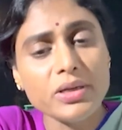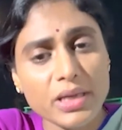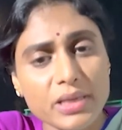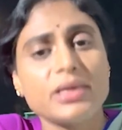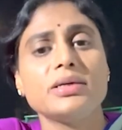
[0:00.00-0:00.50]
ని
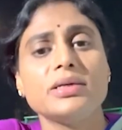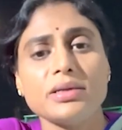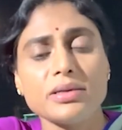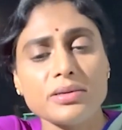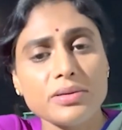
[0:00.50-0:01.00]

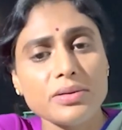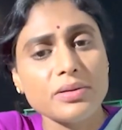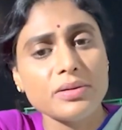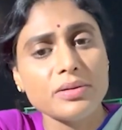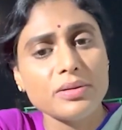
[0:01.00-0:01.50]
అరికట్టండి
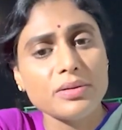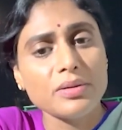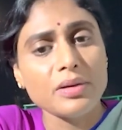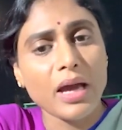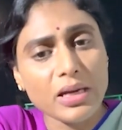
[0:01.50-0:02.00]

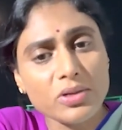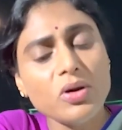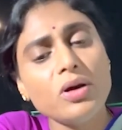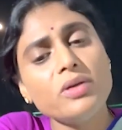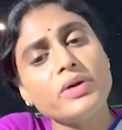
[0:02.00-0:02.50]

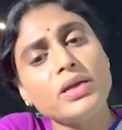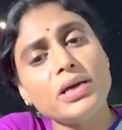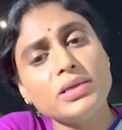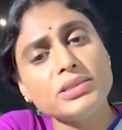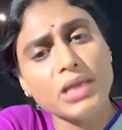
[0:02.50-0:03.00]
ఆల్కహాల్ వల్ల
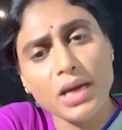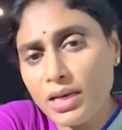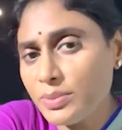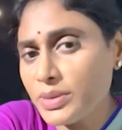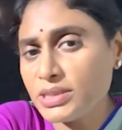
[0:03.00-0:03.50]

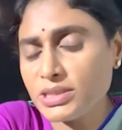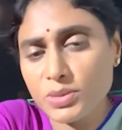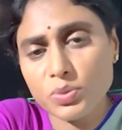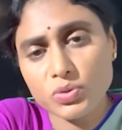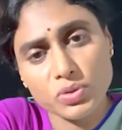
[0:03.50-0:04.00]
చాలా మంది
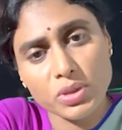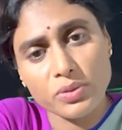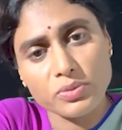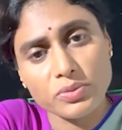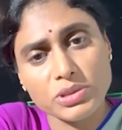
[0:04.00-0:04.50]

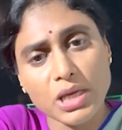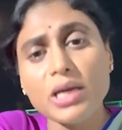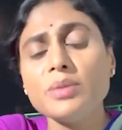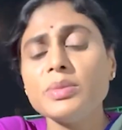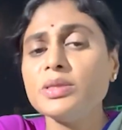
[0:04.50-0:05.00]
చెడిపోతున్నారు
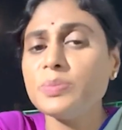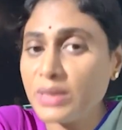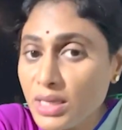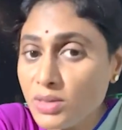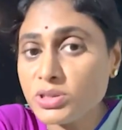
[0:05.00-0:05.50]
చాలా మంది
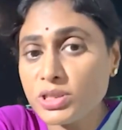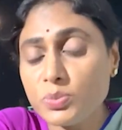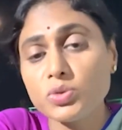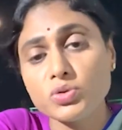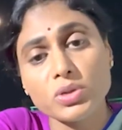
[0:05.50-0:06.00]
పిల్లలు
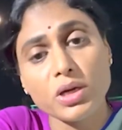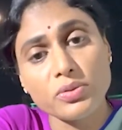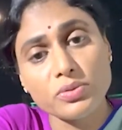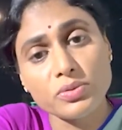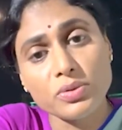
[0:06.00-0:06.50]

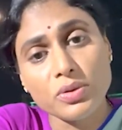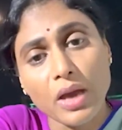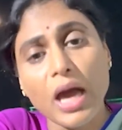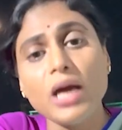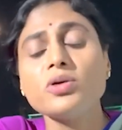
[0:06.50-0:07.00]
చెడిపోతున్నారు
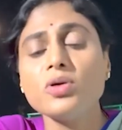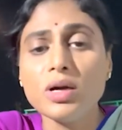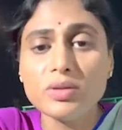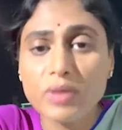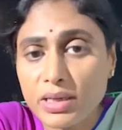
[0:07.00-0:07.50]

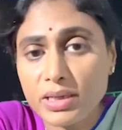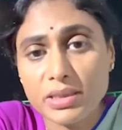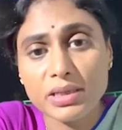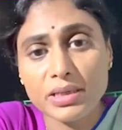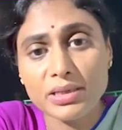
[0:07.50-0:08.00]
ను
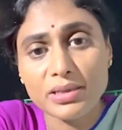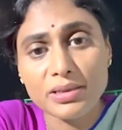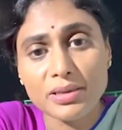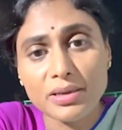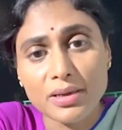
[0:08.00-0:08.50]
అరికట్టండి
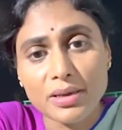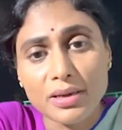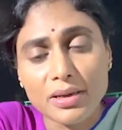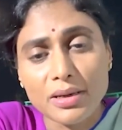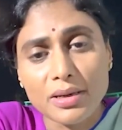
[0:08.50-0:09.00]

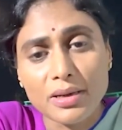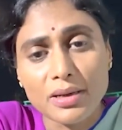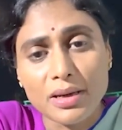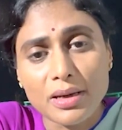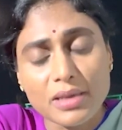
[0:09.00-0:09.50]

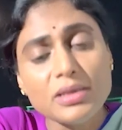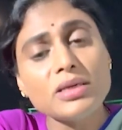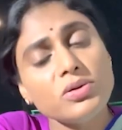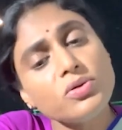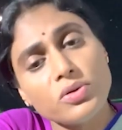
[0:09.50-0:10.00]
అని
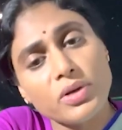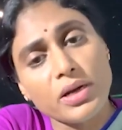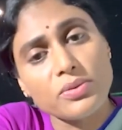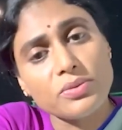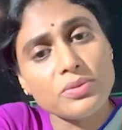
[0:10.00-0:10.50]
నన్ను
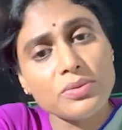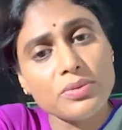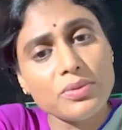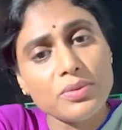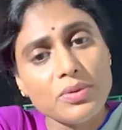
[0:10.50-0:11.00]
కోరాడు
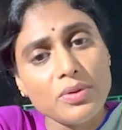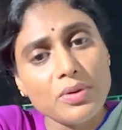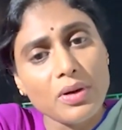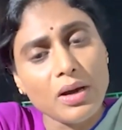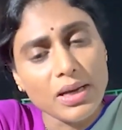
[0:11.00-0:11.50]

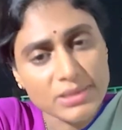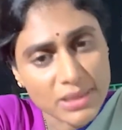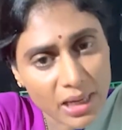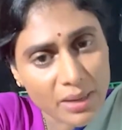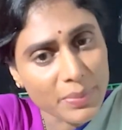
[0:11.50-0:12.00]

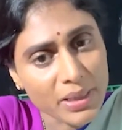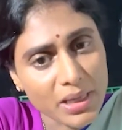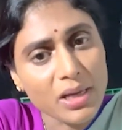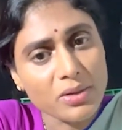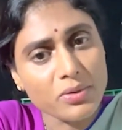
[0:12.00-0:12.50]
అసలు ఆ అబ్బాయి
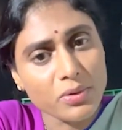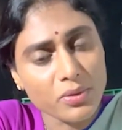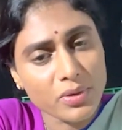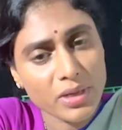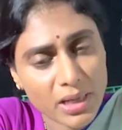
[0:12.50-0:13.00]
అలా
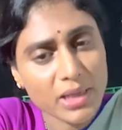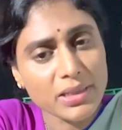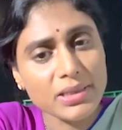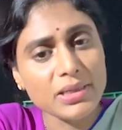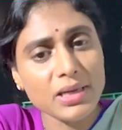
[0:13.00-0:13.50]

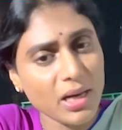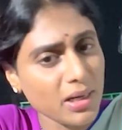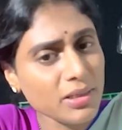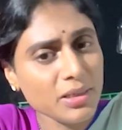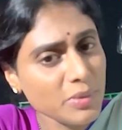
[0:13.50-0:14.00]
కోరడానికి
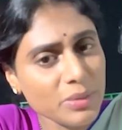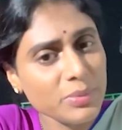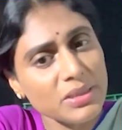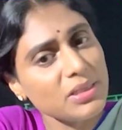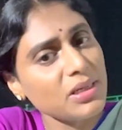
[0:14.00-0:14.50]
కారణం ఏమిటి